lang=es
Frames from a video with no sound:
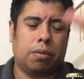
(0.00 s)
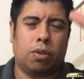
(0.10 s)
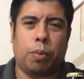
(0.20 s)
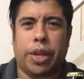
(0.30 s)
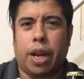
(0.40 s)

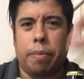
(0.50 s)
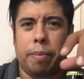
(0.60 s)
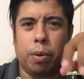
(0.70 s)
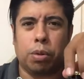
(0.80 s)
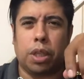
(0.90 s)
como quiera a mí
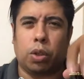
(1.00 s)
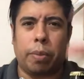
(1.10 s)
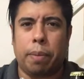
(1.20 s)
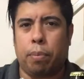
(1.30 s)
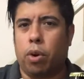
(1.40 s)
me gusta
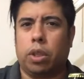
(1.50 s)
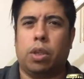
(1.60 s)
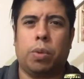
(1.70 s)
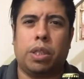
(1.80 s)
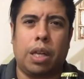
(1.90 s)
tomar
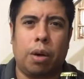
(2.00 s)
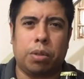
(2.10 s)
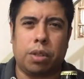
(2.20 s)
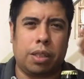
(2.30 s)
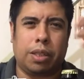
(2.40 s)
portes o
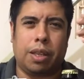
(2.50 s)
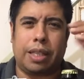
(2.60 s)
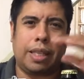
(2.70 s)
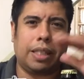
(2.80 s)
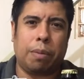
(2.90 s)
stouts,
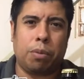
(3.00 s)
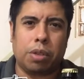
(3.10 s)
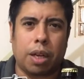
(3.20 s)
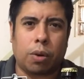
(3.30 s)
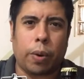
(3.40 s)
así estemos
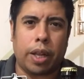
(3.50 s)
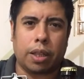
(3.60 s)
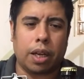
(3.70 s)
a 40